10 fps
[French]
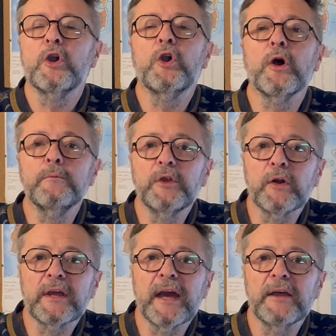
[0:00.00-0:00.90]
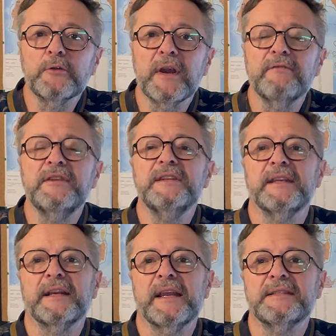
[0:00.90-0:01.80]
Comme dans le cas de la
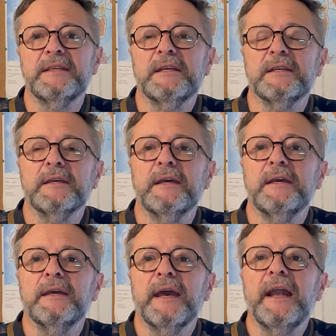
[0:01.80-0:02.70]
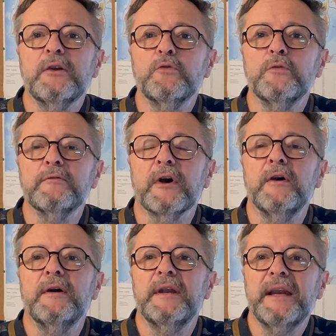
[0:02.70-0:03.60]
vignette classique, elle
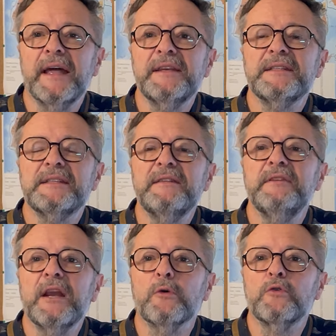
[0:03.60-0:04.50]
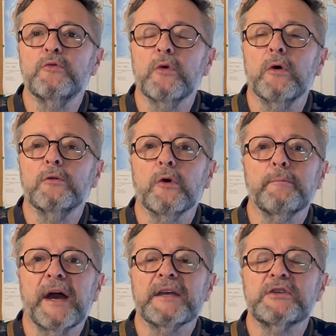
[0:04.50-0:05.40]
couvre l'année civile en cours. Donc
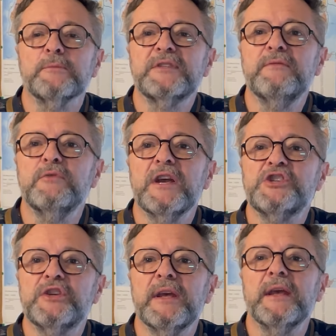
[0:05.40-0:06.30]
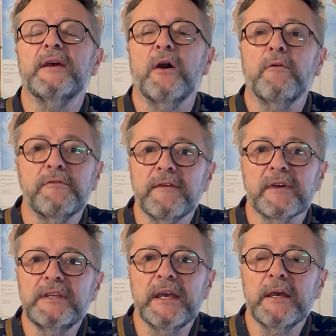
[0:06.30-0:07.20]
par exemple, si vous l'achetez en
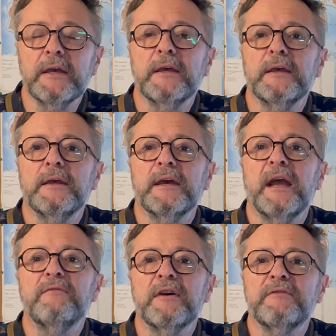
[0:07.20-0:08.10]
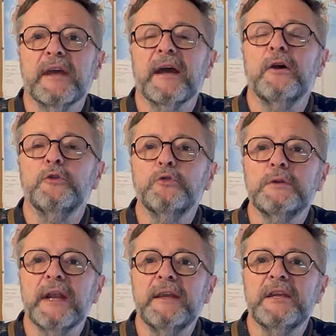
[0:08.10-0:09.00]
février, elle va faire
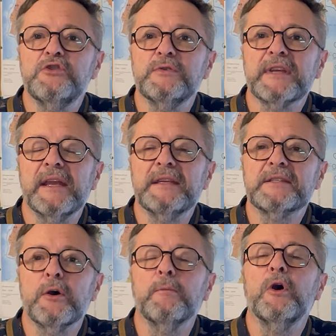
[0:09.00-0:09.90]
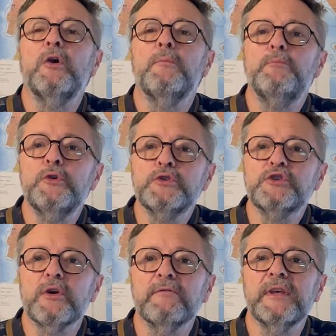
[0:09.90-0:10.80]
toute l'année jusqu'à décembre, plus
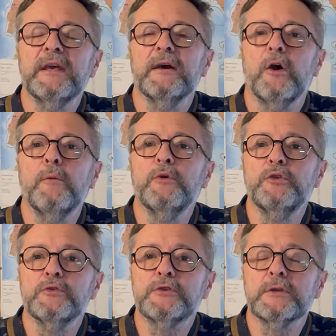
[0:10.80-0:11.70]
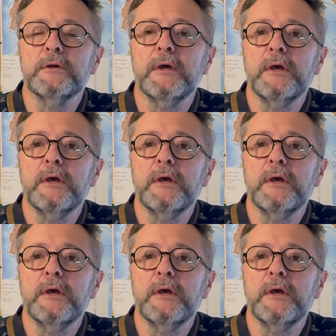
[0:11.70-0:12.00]
janvier en bonus.